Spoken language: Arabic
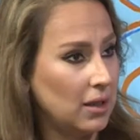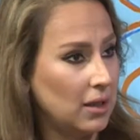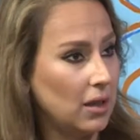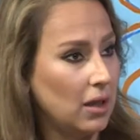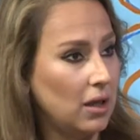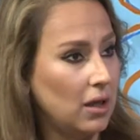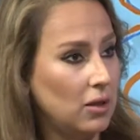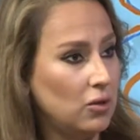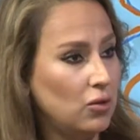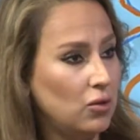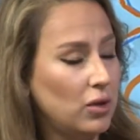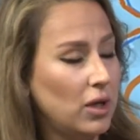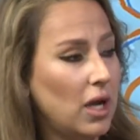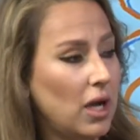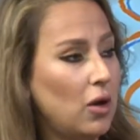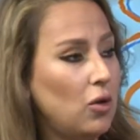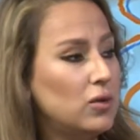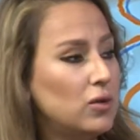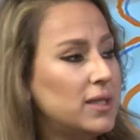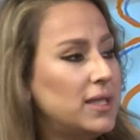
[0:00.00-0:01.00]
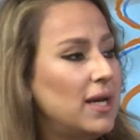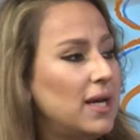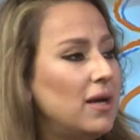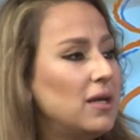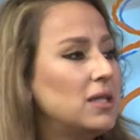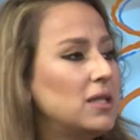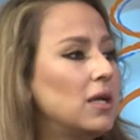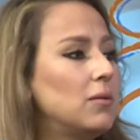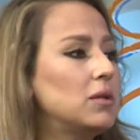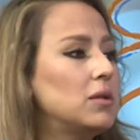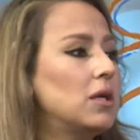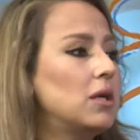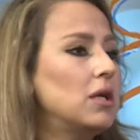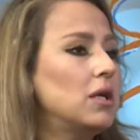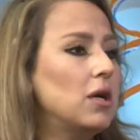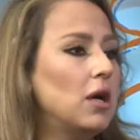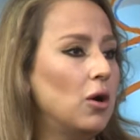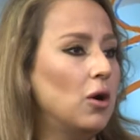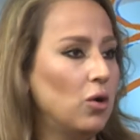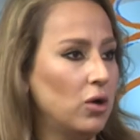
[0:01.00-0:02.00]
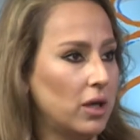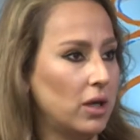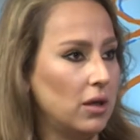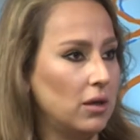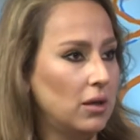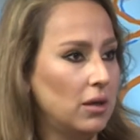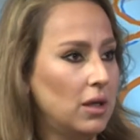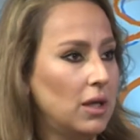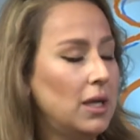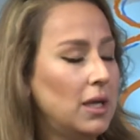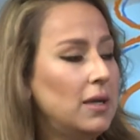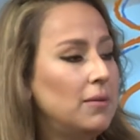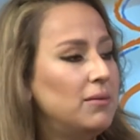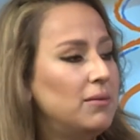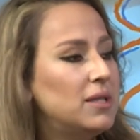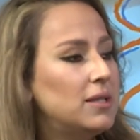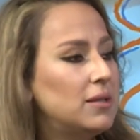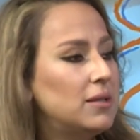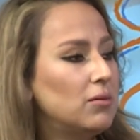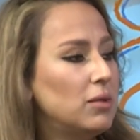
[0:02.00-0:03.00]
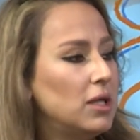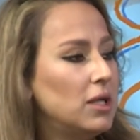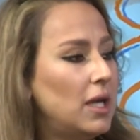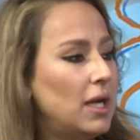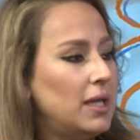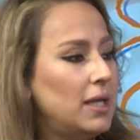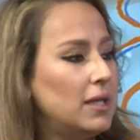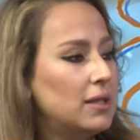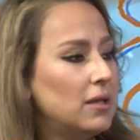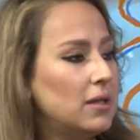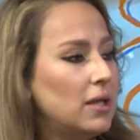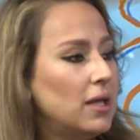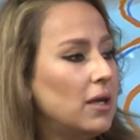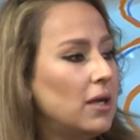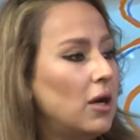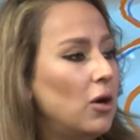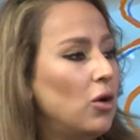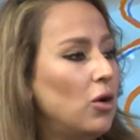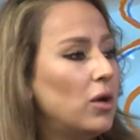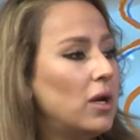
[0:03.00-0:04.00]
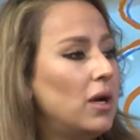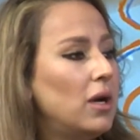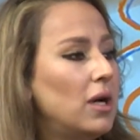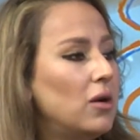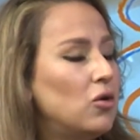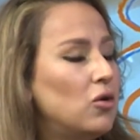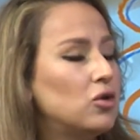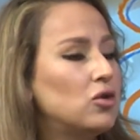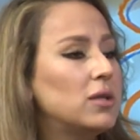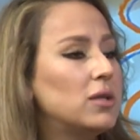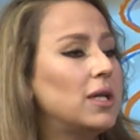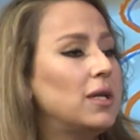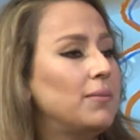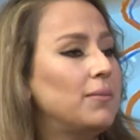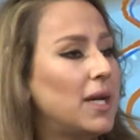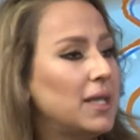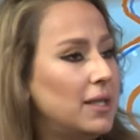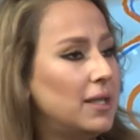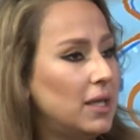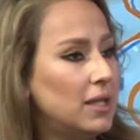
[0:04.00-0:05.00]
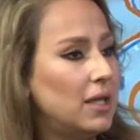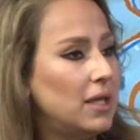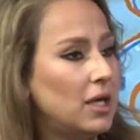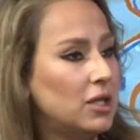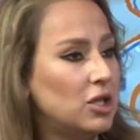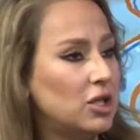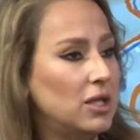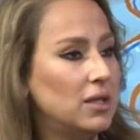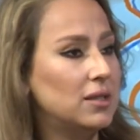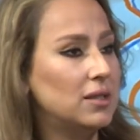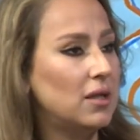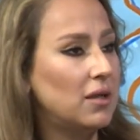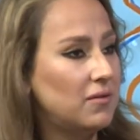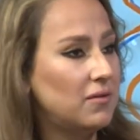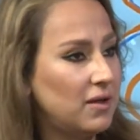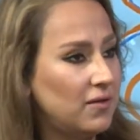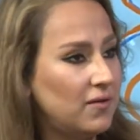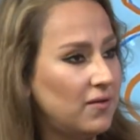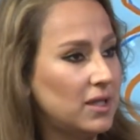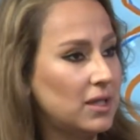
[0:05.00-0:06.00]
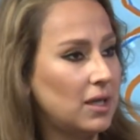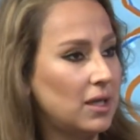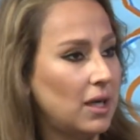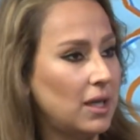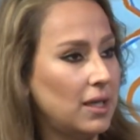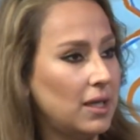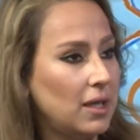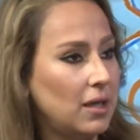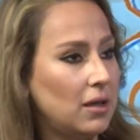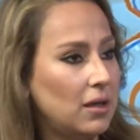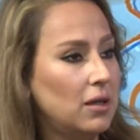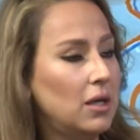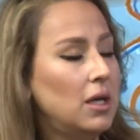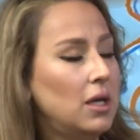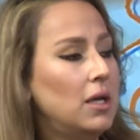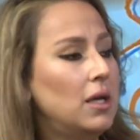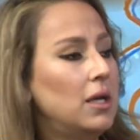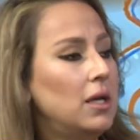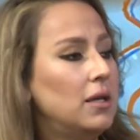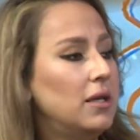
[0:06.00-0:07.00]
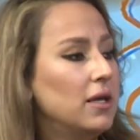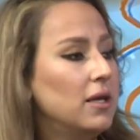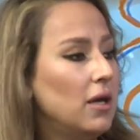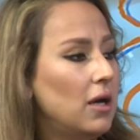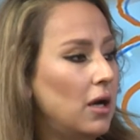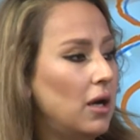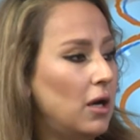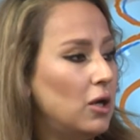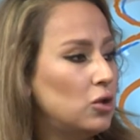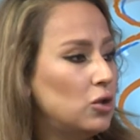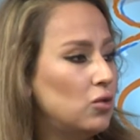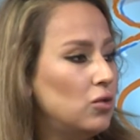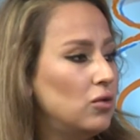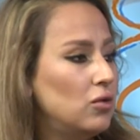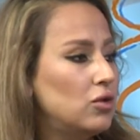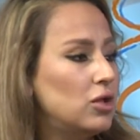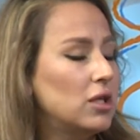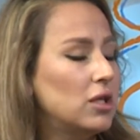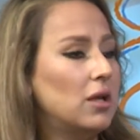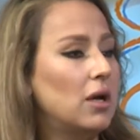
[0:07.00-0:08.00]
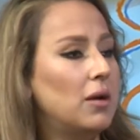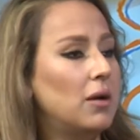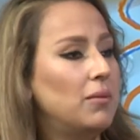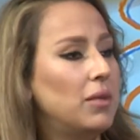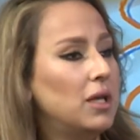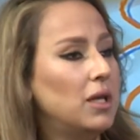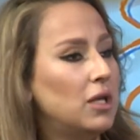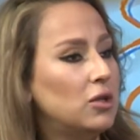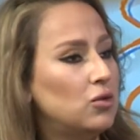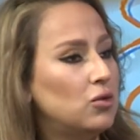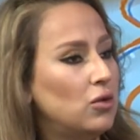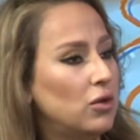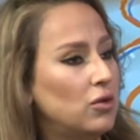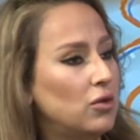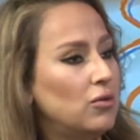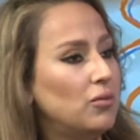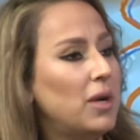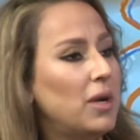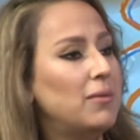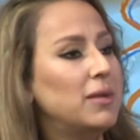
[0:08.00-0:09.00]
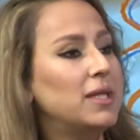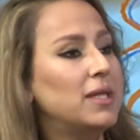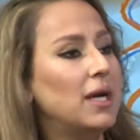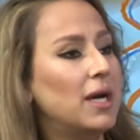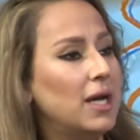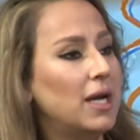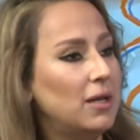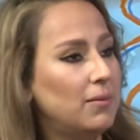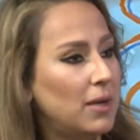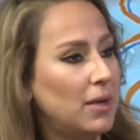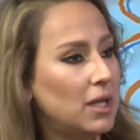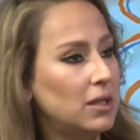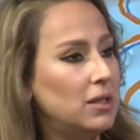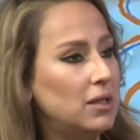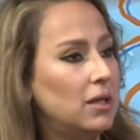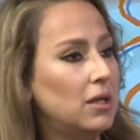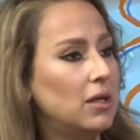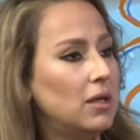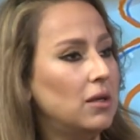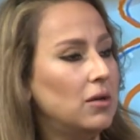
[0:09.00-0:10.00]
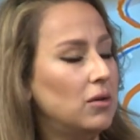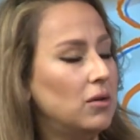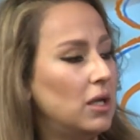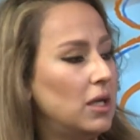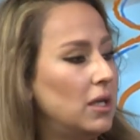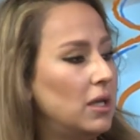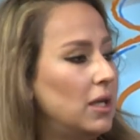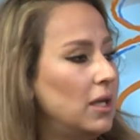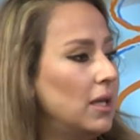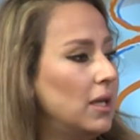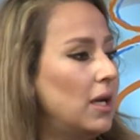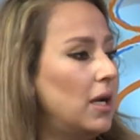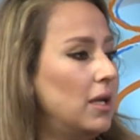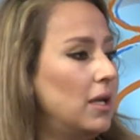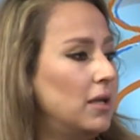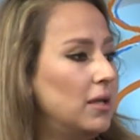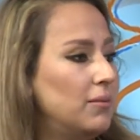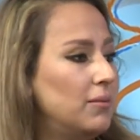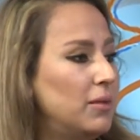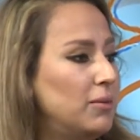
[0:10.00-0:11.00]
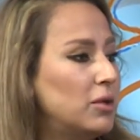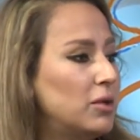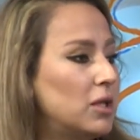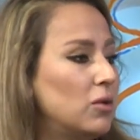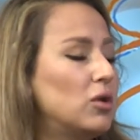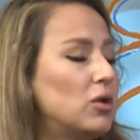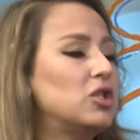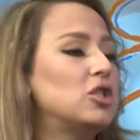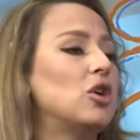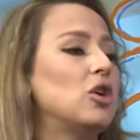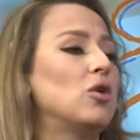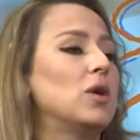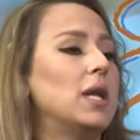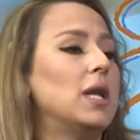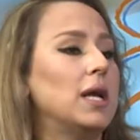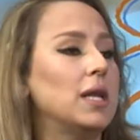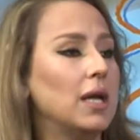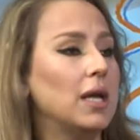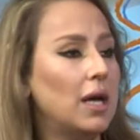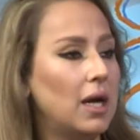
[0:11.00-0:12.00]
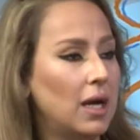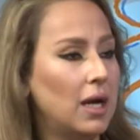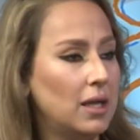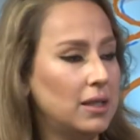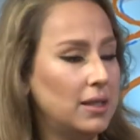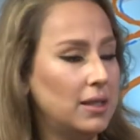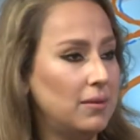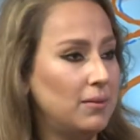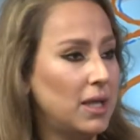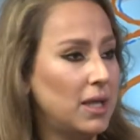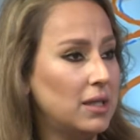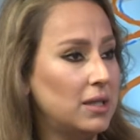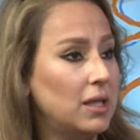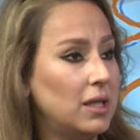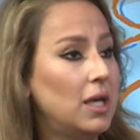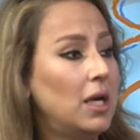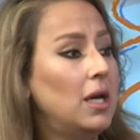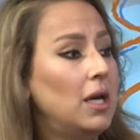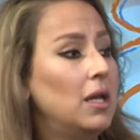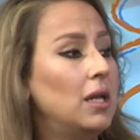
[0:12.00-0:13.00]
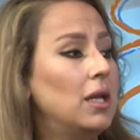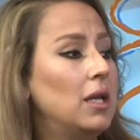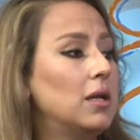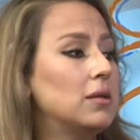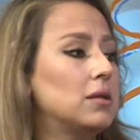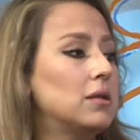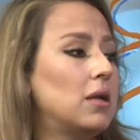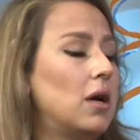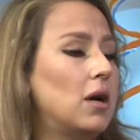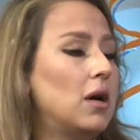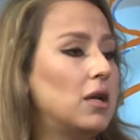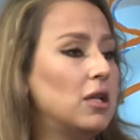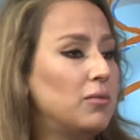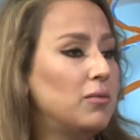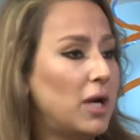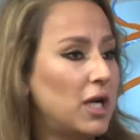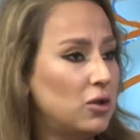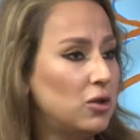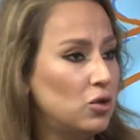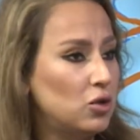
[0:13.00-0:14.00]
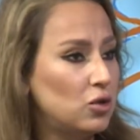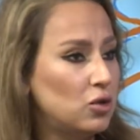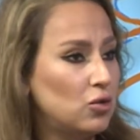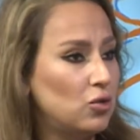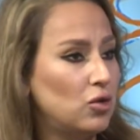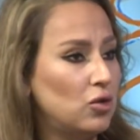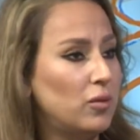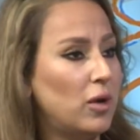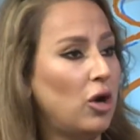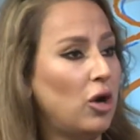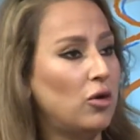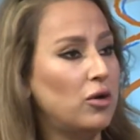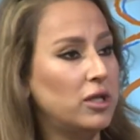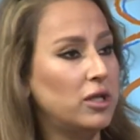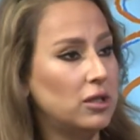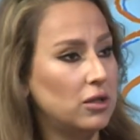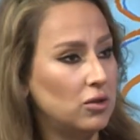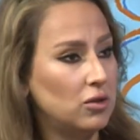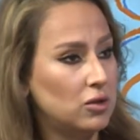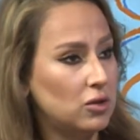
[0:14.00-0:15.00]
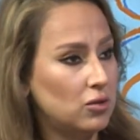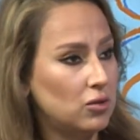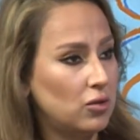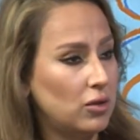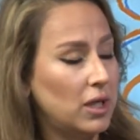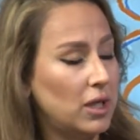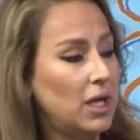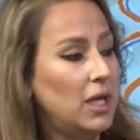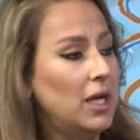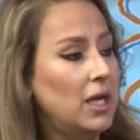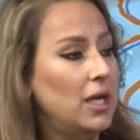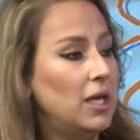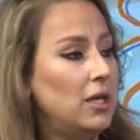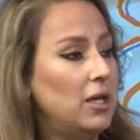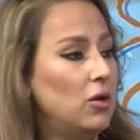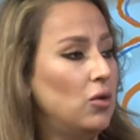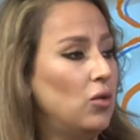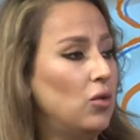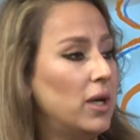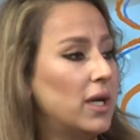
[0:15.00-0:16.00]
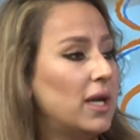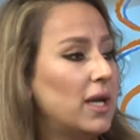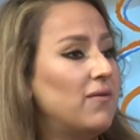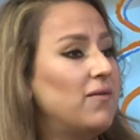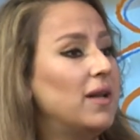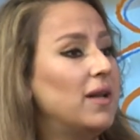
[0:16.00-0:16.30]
القانون نعم. او صياغتها بطريقه اخرى بت... يعني طريقه اخرى خصوصا الماده 11 اللي صار في فتره عليها نقاش والنشطاء بلشوا انه ما بدنا هاي الماده الغاء بتوجهوا الى الغاء هذه الماده لانها تتعارض مع الدستور مع حريه الدستور اللي هو كفل